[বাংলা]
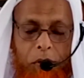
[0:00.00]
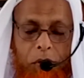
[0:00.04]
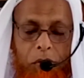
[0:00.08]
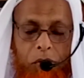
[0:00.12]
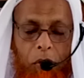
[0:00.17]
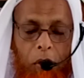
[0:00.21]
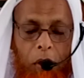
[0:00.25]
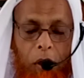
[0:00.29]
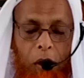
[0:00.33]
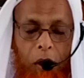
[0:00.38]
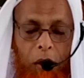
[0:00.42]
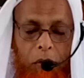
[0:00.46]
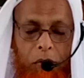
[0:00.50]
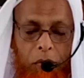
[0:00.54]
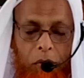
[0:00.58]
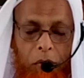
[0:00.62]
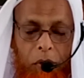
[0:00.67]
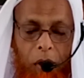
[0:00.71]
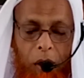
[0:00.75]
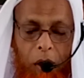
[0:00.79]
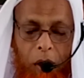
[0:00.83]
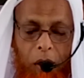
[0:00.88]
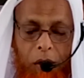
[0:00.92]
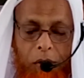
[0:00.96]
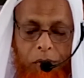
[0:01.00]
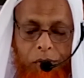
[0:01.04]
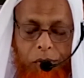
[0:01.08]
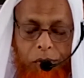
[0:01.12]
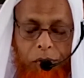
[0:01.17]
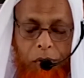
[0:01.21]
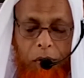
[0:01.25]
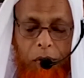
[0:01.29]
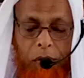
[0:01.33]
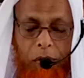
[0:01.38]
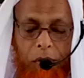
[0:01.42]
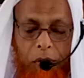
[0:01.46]
সলাতুল আস
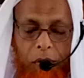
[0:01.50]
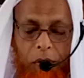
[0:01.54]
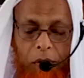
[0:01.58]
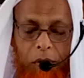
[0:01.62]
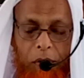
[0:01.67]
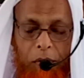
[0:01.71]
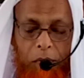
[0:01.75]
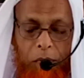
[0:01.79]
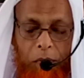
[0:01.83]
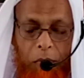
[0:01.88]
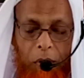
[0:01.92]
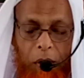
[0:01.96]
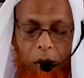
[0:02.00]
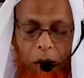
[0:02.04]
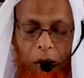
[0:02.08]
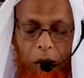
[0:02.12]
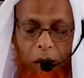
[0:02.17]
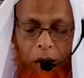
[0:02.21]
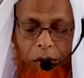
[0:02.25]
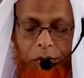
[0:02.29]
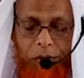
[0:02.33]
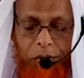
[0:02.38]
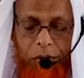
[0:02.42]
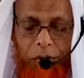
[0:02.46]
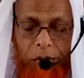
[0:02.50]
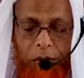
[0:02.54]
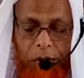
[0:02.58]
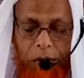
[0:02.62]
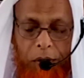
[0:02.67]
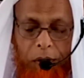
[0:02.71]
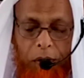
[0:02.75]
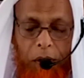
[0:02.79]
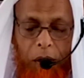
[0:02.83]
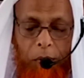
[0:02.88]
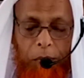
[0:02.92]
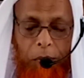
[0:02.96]
বা
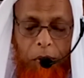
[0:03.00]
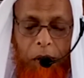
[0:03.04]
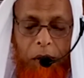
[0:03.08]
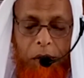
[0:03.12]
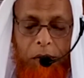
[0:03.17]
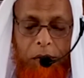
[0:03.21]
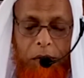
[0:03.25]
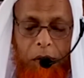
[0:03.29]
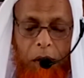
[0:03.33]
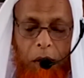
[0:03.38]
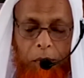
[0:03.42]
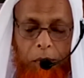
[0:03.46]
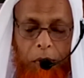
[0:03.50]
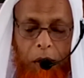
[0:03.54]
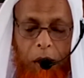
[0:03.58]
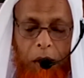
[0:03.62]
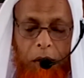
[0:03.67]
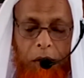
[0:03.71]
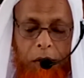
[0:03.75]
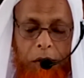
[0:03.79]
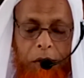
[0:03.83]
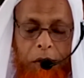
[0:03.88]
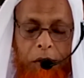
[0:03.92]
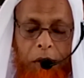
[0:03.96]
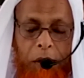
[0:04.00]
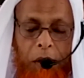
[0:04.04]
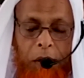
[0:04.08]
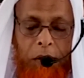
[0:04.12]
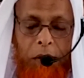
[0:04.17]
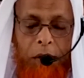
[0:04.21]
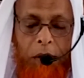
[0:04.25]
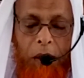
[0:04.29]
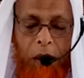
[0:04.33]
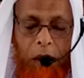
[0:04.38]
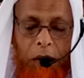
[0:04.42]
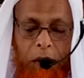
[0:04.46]
আসরের নামাজ জামাতের
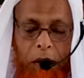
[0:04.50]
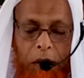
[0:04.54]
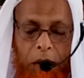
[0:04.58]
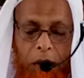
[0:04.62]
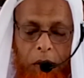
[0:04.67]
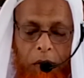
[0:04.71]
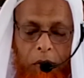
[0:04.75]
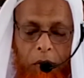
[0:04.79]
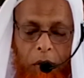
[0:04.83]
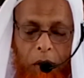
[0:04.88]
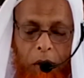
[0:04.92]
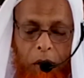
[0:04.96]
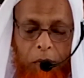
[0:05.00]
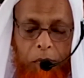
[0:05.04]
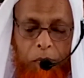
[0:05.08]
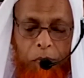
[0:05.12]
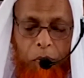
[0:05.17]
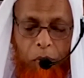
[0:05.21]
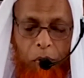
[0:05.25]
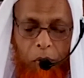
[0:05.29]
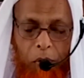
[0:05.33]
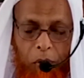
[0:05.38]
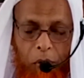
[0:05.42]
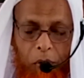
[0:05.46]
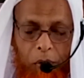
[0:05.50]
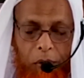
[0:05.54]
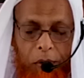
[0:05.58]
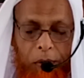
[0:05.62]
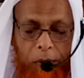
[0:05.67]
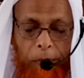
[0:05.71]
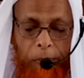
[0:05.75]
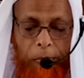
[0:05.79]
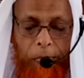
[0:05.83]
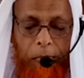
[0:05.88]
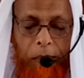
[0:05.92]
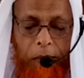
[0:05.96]
সাথে আদায় করার পর
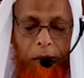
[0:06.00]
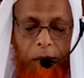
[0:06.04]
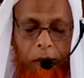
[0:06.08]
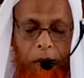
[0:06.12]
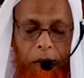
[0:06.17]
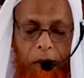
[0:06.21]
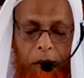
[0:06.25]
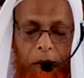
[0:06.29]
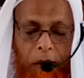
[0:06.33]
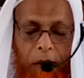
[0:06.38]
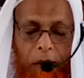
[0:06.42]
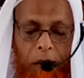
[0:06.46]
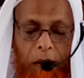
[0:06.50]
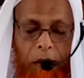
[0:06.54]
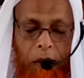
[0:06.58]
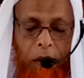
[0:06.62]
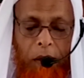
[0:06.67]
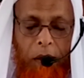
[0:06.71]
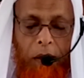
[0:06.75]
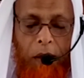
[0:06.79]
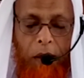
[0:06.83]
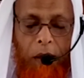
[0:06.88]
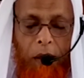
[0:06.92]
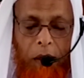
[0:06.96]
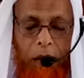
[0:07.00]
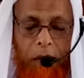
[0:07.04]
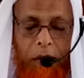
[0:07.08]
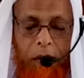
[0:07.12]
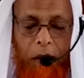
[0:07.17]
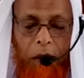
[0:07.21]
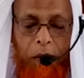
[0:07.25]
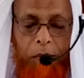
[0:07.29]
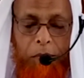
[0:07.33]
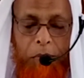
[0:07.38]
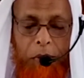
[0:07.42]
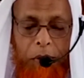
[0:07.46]

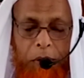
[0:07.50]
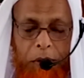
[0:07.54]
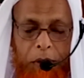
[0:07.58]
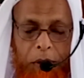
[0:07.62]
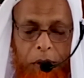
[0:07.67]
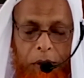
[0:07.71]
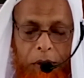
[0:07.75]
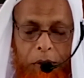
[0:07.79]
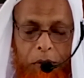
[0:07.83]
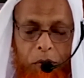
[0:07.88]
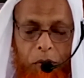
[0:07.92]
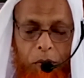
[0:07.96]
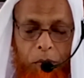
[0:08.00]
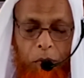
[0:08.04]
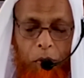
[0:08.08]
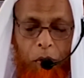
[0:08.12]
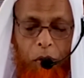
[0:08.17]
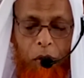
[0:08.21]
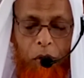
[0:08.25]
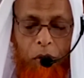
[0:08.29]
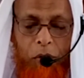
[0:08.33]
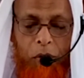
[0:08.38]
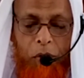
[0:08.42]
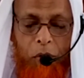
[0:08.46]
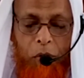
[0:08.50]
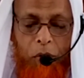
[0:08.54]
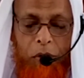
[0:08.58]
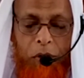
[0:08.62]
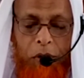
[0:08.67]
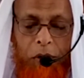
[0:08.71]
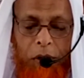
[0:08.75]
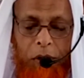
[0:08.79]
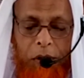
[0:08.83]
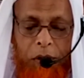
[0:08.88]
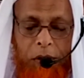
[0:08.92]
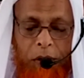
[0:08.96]
একটা বিশেষ ও মহৎ
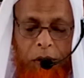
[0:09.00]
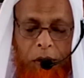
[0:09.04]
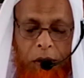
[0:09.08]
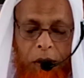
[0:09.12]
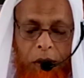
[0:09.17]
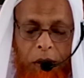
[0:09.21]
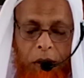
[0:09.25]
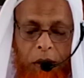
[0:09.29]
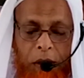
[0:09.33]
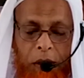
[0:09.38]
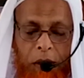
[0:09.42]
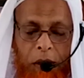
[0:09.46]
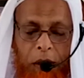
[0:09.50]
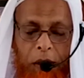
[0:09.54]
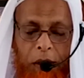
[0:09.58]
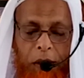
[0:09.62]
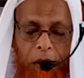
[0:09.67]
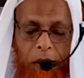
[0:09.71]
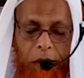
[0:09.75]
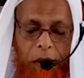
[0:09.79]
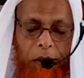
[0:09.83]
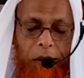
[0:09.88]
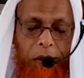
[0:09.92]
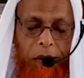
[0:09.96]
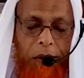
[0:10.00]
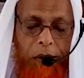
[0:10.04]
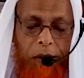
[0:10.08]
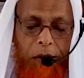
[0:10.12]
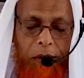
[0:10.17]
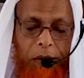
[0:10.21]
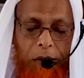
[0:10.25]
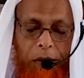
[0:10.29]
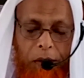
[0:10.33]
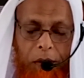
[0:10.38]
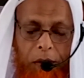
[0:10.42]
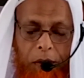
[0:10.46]
উদ্দেশ্যে এখানে
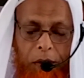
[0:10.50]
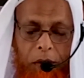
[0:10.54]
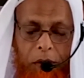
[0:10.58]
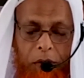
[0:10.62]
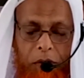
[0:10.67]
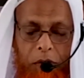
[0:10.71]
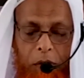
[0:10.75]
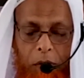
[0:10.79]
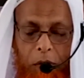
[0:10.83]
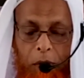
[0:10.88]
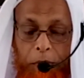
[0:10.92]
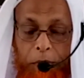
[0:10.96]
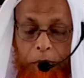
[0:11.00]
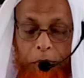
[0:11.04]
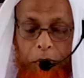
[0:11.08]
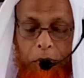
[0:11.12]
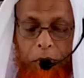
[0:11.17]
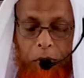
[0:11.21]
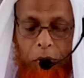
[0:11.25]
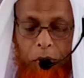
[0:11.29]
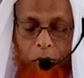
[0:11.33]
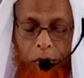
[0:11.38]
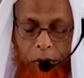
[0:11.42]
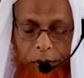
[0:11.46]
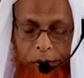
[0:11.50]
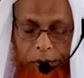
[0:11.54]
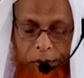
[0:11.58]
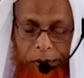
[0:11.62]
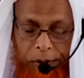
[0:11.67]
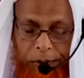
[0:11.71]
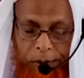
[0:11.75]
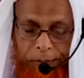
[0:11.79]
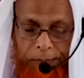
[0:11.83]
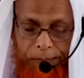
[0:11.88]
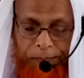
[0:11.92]
সমবেত হয়েছি